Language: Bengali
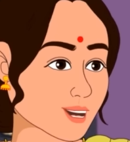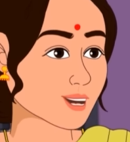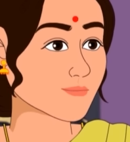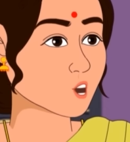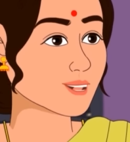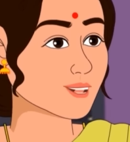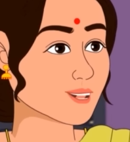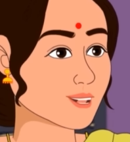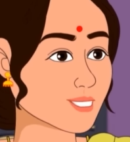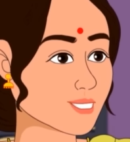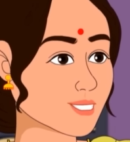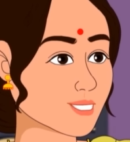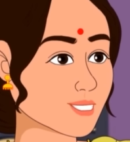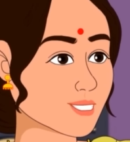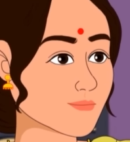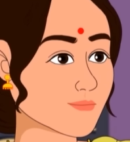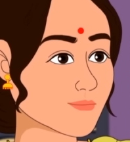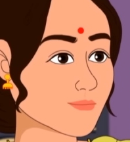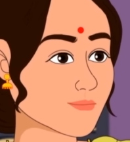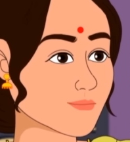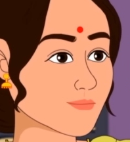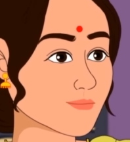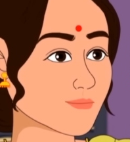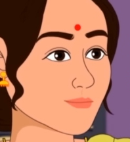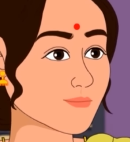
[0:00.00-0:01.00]
ঘুরে বেড়ায়
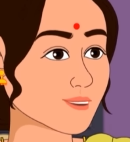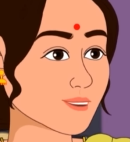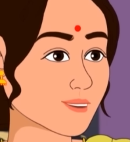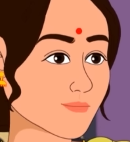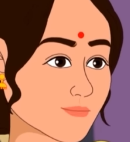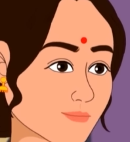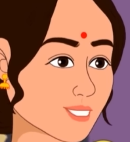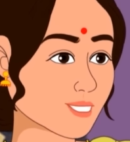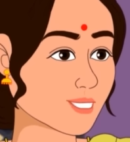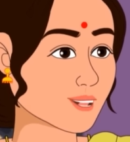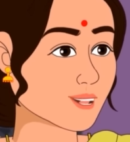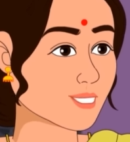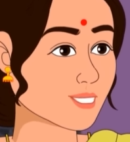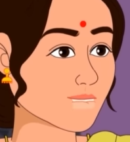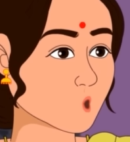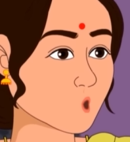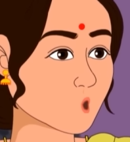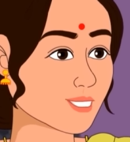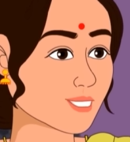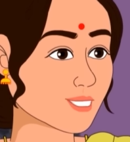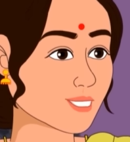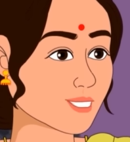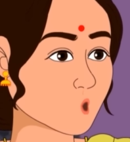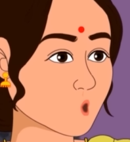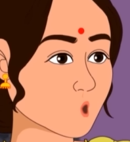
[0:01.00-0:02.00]
যেটাই
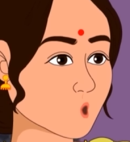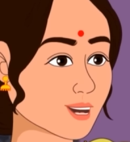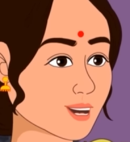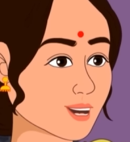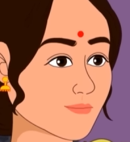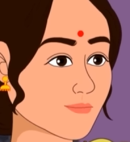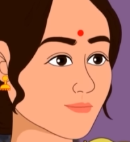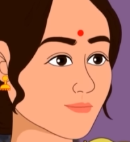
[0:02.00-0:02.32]
আপনারা থাকছেন